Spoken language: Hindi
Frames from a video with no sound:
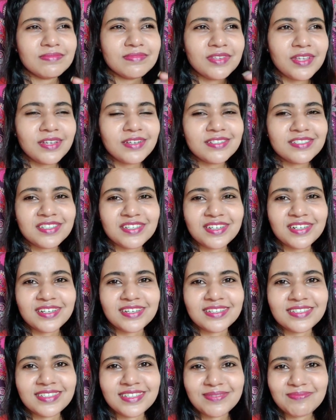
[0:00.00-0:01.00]
नहीं शेयर
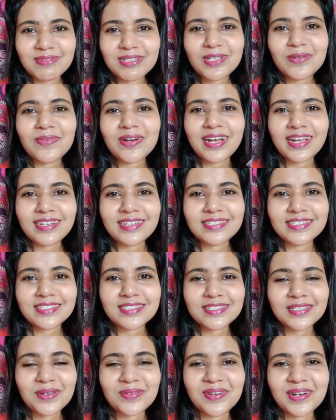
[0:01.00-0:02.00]
करनी मतलब आई
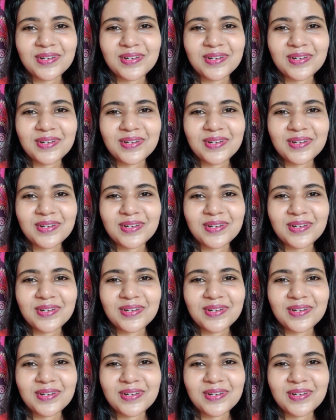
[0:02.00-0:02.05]
के